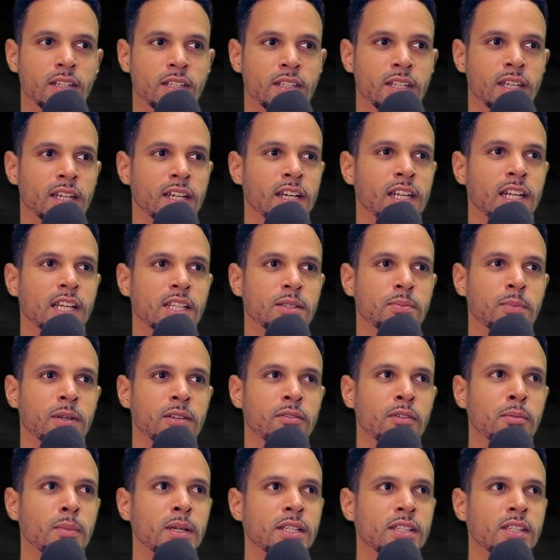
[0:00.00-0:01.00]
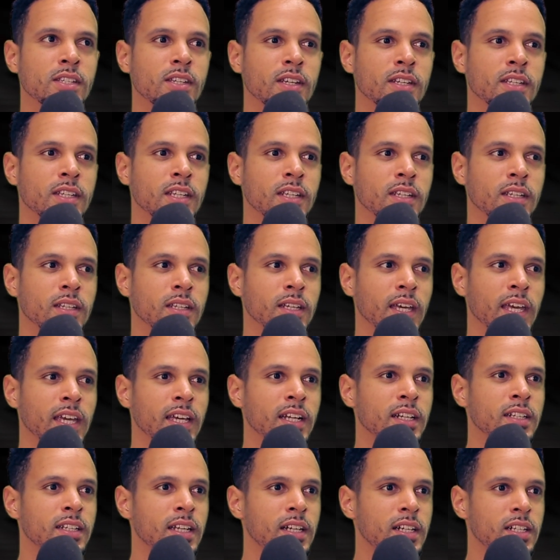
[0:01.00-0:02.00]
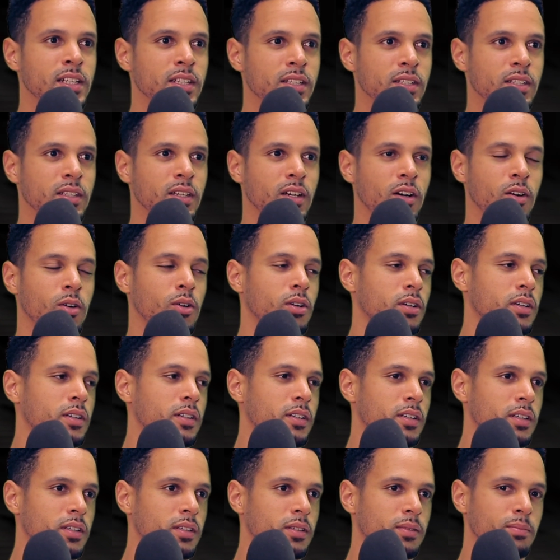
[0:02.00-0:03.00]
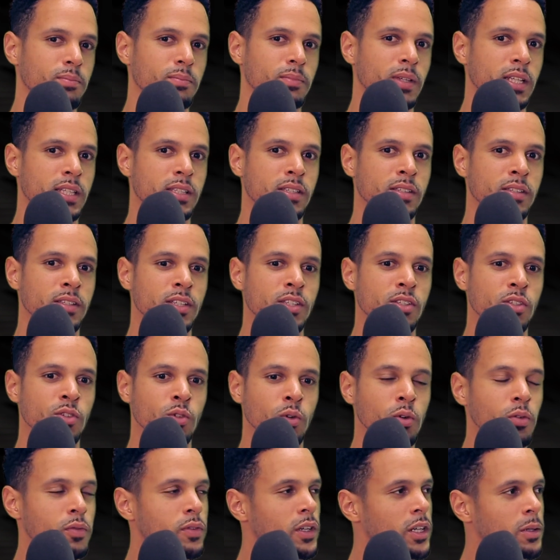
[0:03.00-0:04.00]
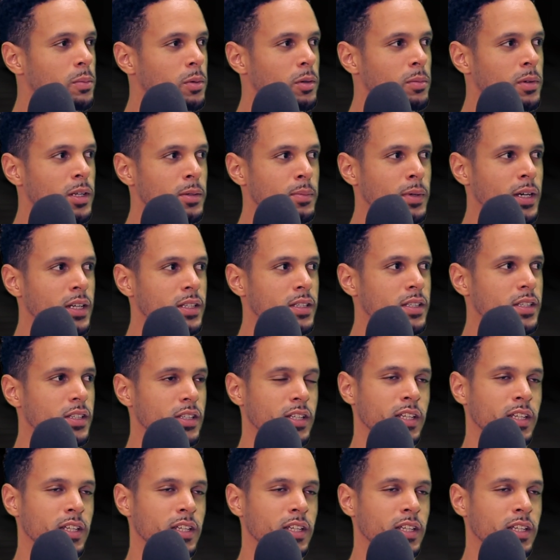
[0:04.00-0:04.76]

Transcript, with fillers: ich denke, dass man, wenn man sich an die Regeln hält, auch jetzt nicht so viele Probleme hat.